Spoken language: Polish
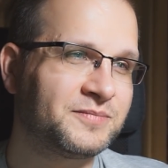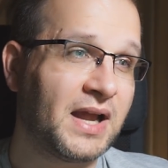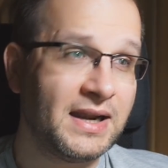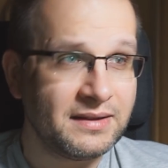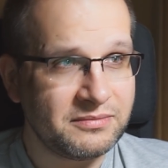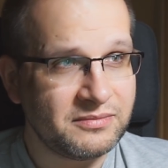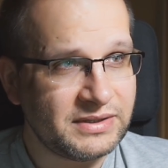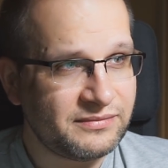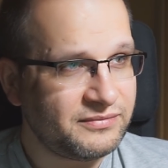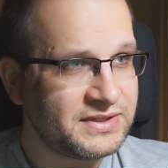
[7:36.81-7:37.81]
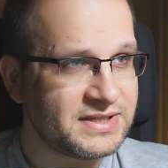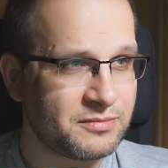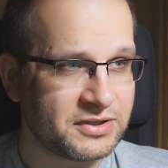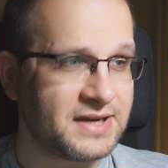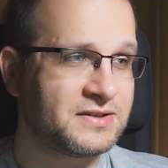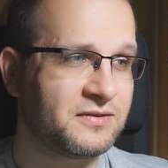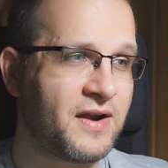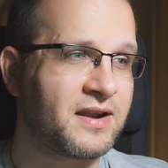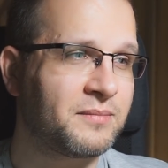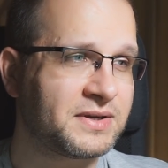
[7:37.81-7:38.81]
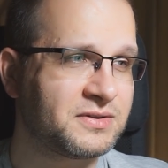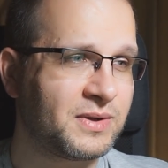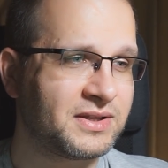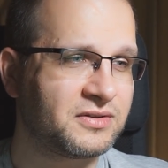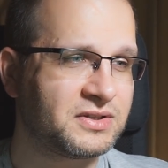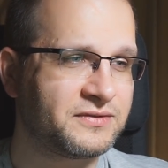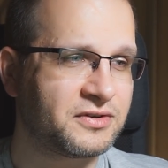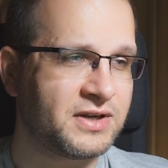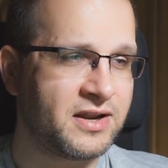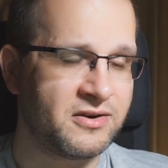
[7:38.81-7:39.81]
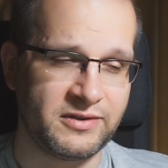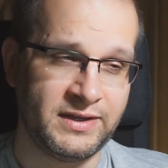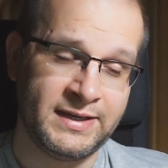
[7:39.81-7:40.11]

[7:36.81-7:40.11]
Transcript: ale widzę, że modele są fajne. Bardzo ładnie to jest wykonane. No i